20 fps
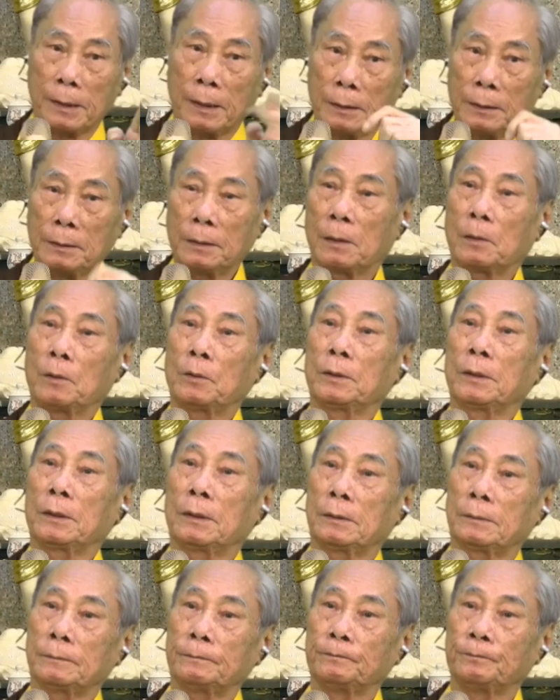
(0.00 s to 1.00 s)
giới rồi
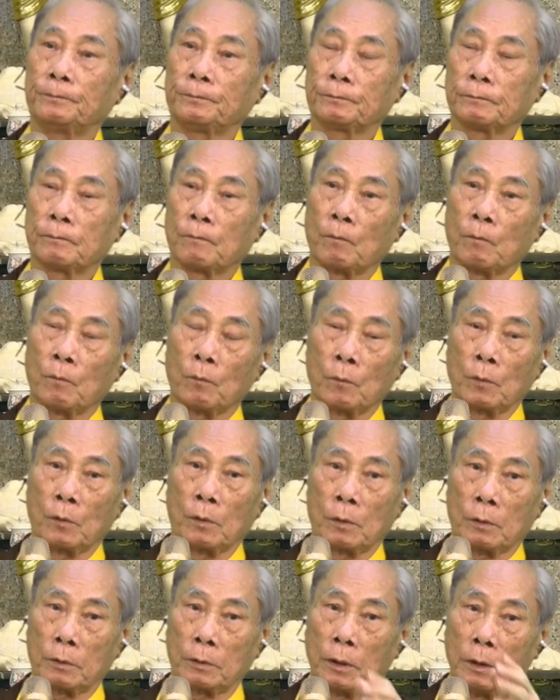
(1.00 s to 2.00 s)
đó,
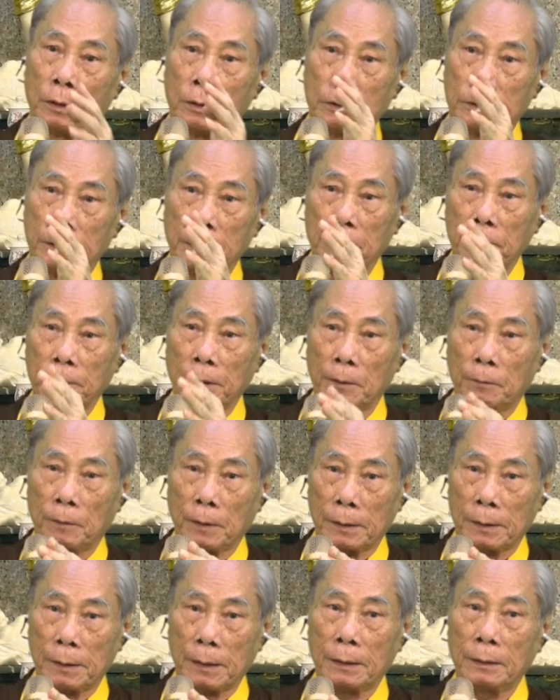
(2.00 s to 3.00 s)
từ khi ông về
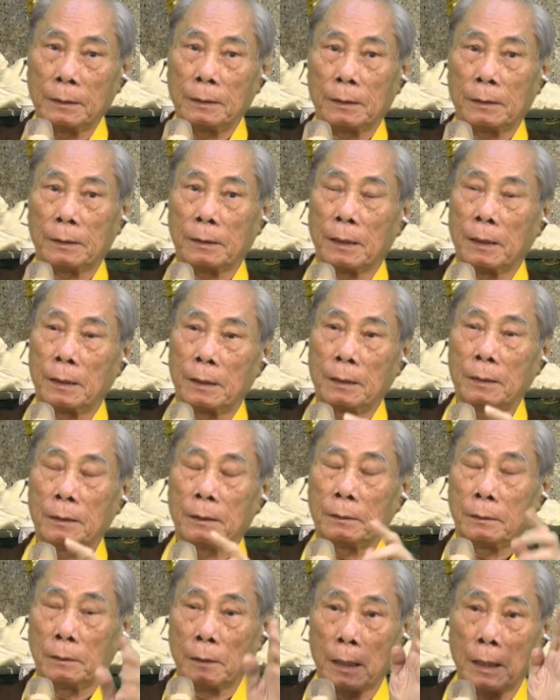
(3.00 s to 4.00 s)
Phật giới là
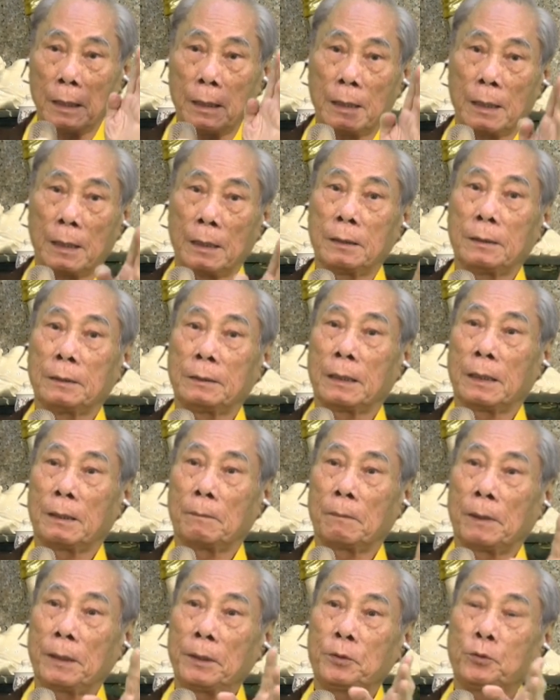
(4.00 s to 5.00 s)
để lại là
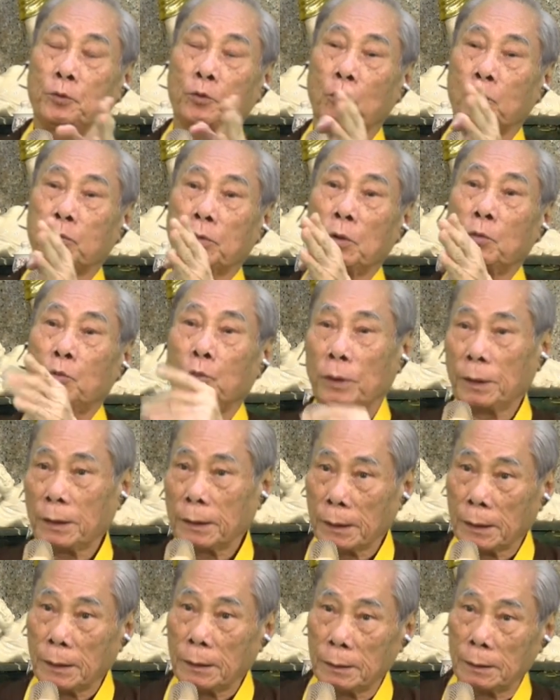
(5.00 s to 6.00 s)
mấy chục cái quyển
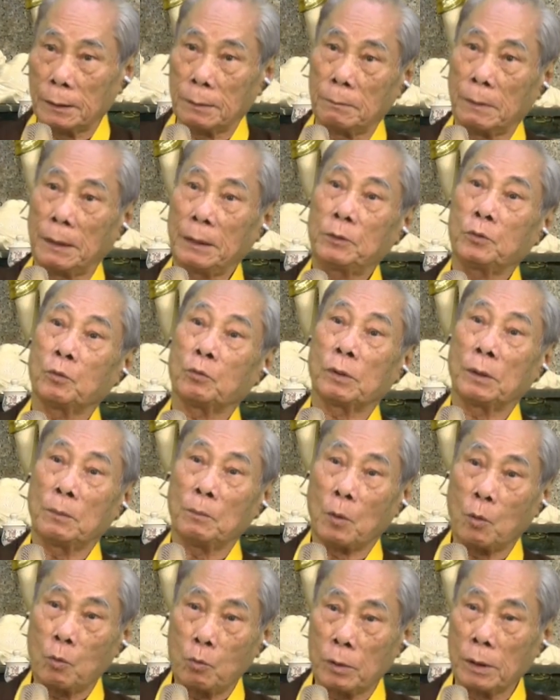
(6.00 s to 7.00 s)
kinh, mấy chục cái
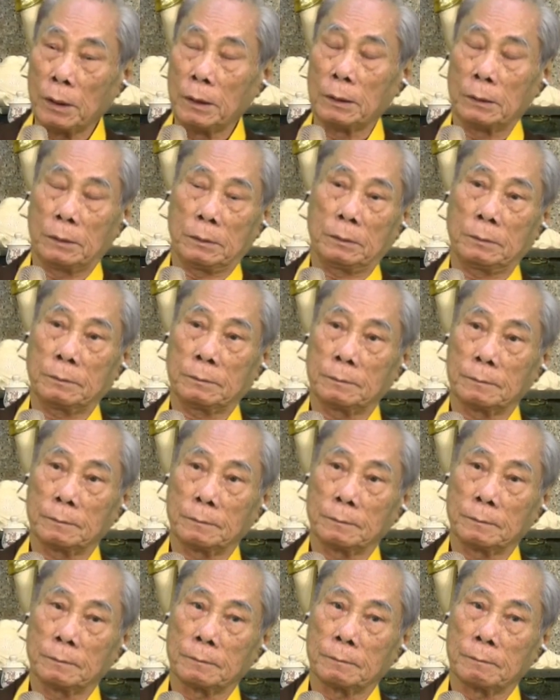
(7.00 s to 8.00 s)
bộ kinh đó,
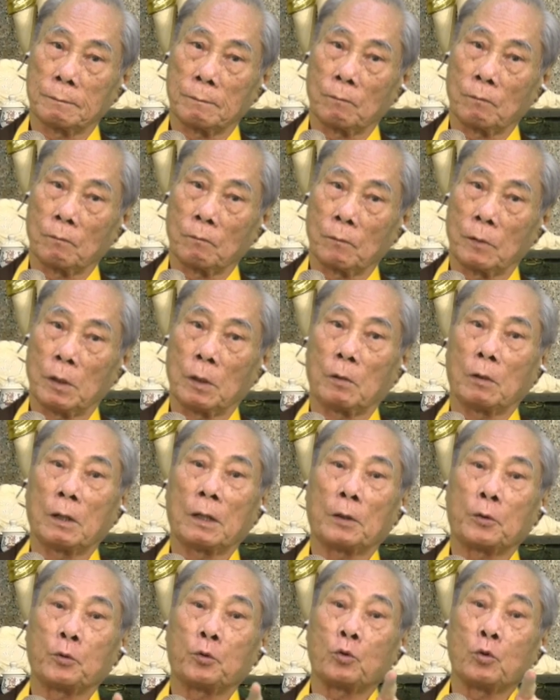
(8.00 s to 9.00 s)
thì gọi
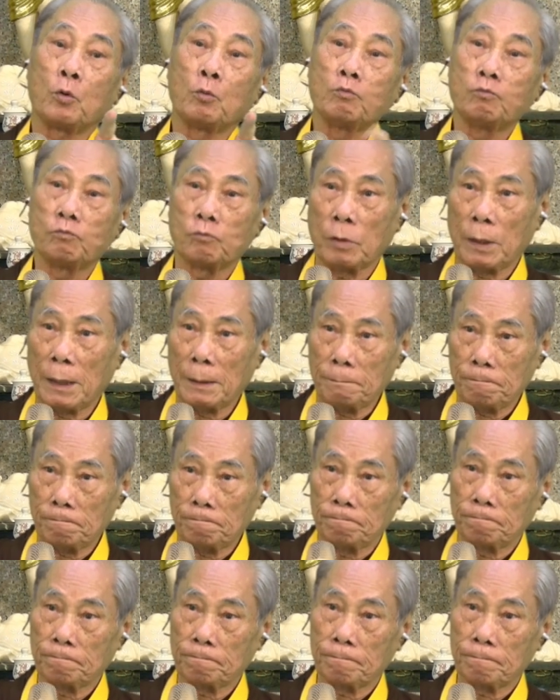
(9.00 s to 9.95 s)
là Trung Pháp.